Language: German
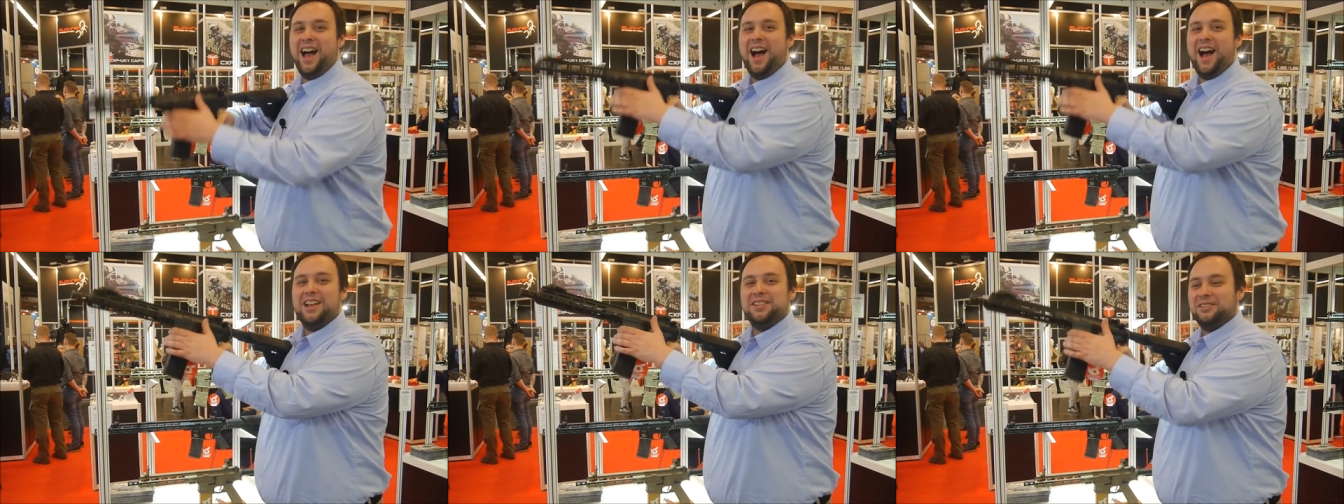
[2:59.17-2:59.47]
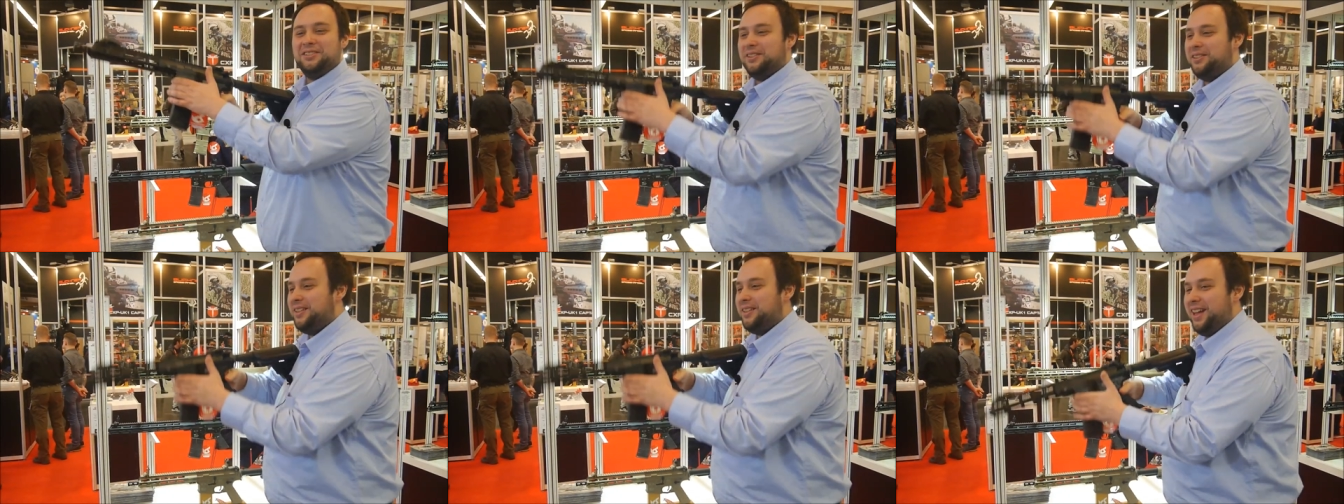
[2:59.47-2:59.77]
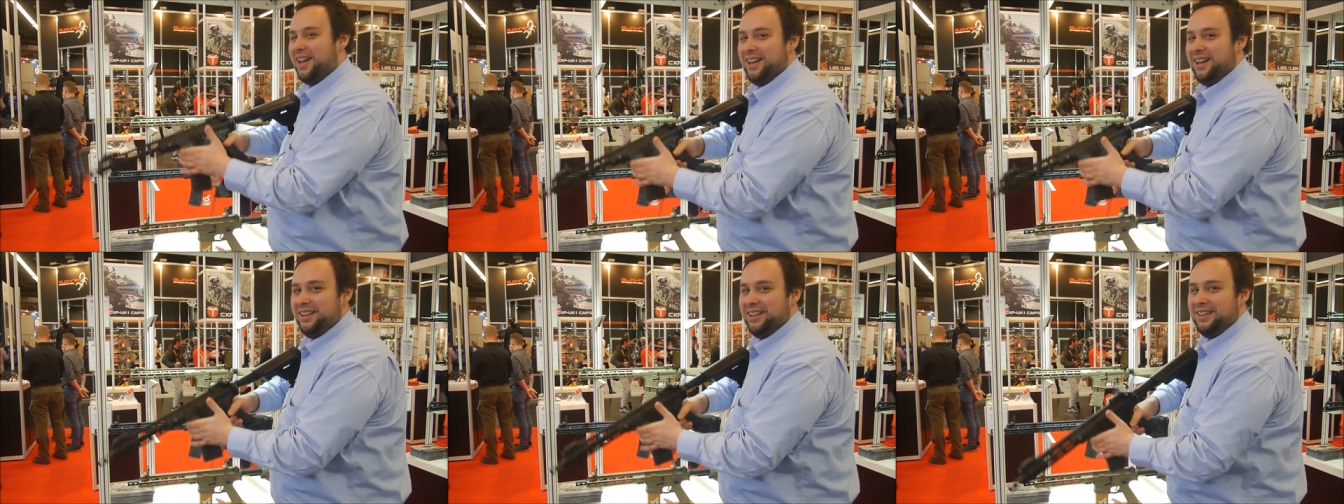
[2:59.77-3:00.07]
Also,
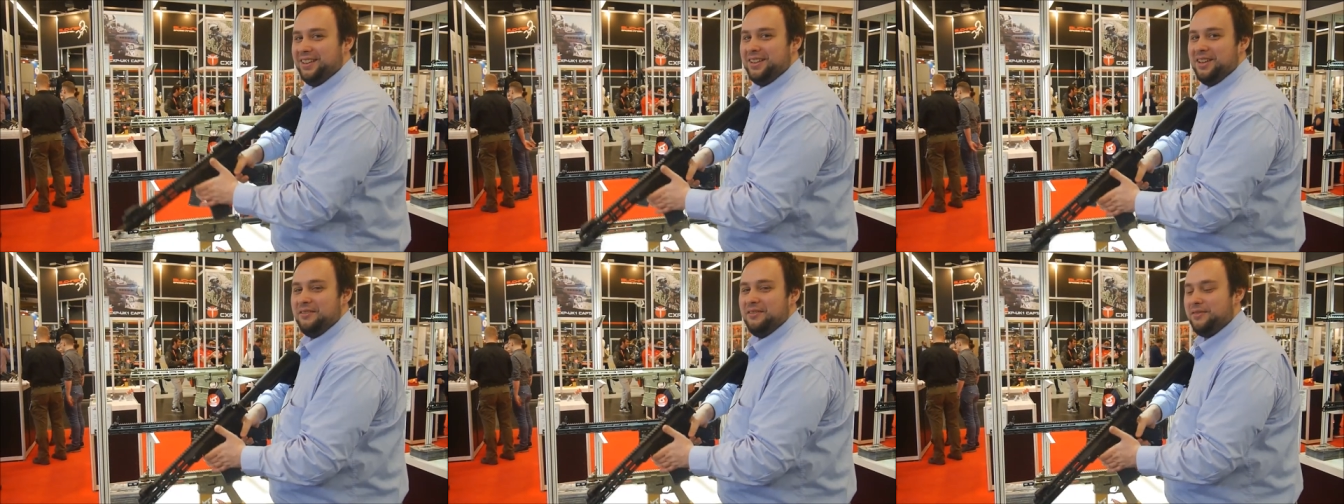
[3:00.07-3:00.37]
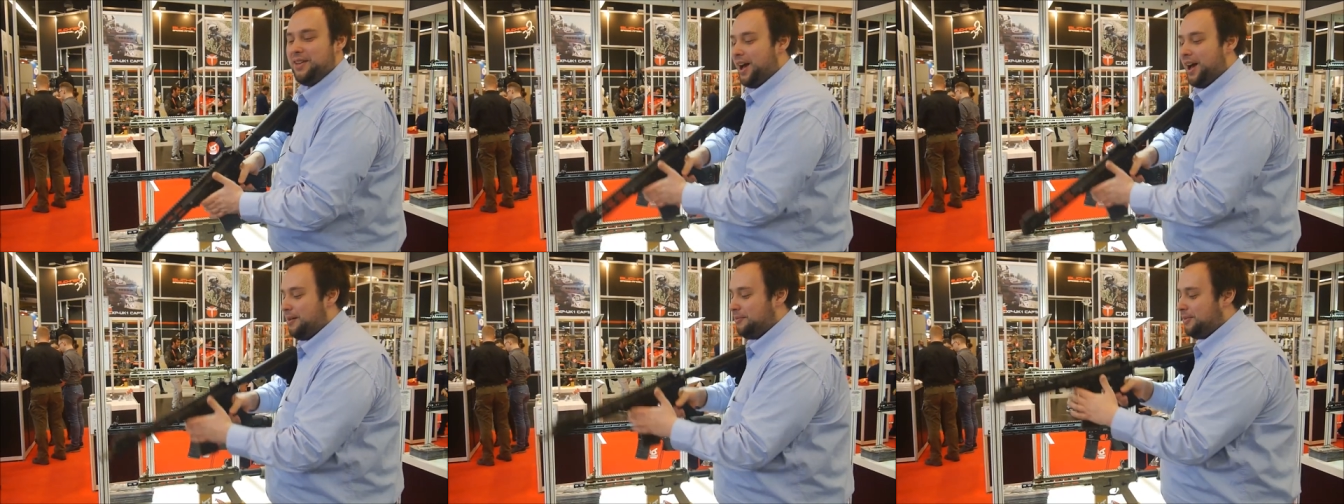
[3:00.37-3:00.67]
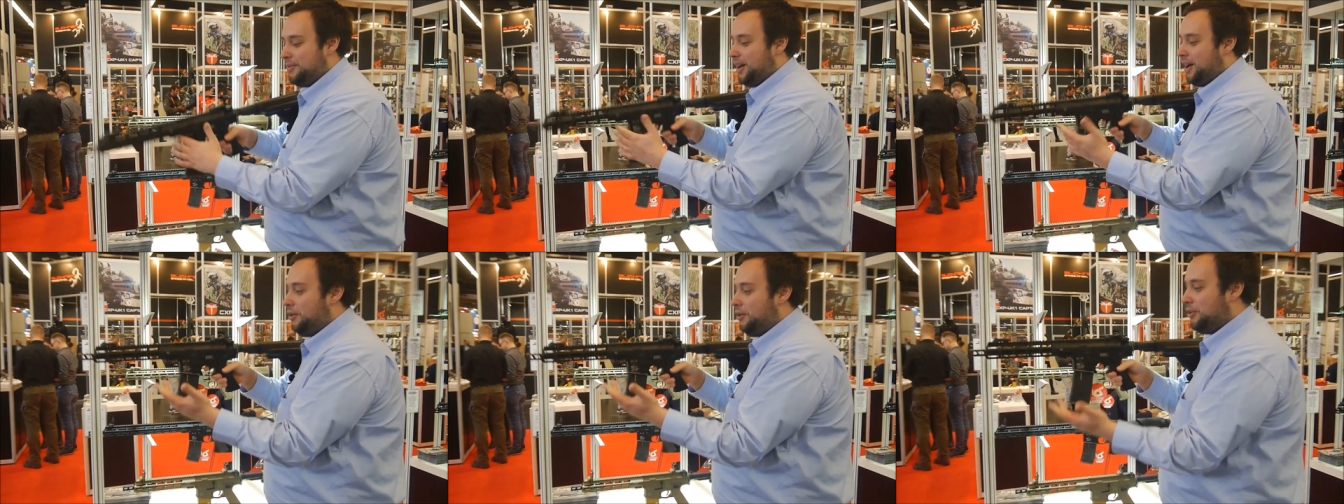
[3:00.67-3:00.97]
wir
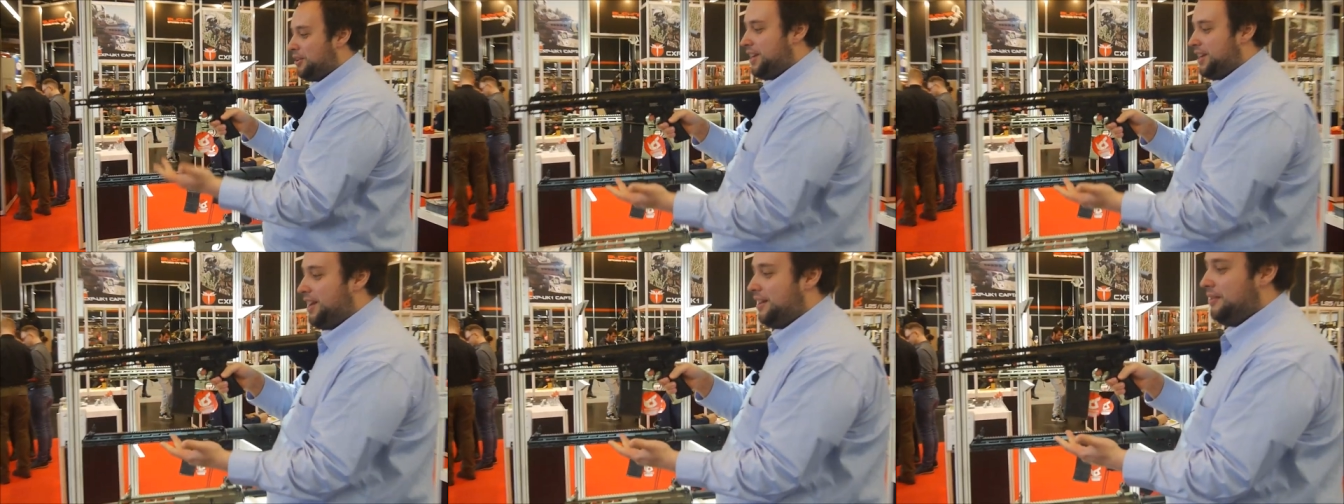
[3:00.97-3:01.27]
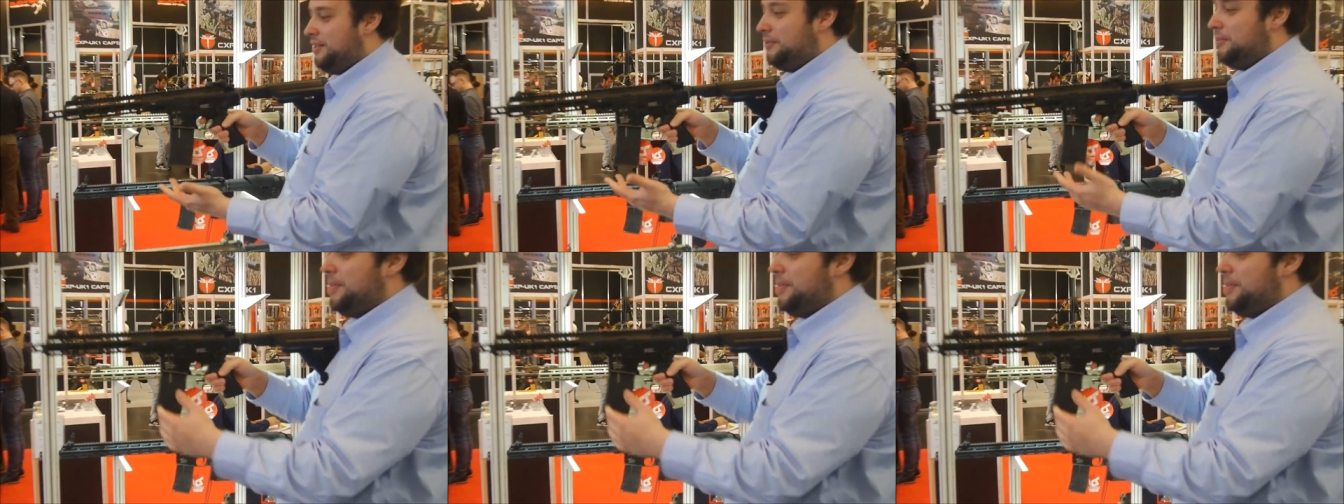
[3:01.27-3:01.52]
haben auch hier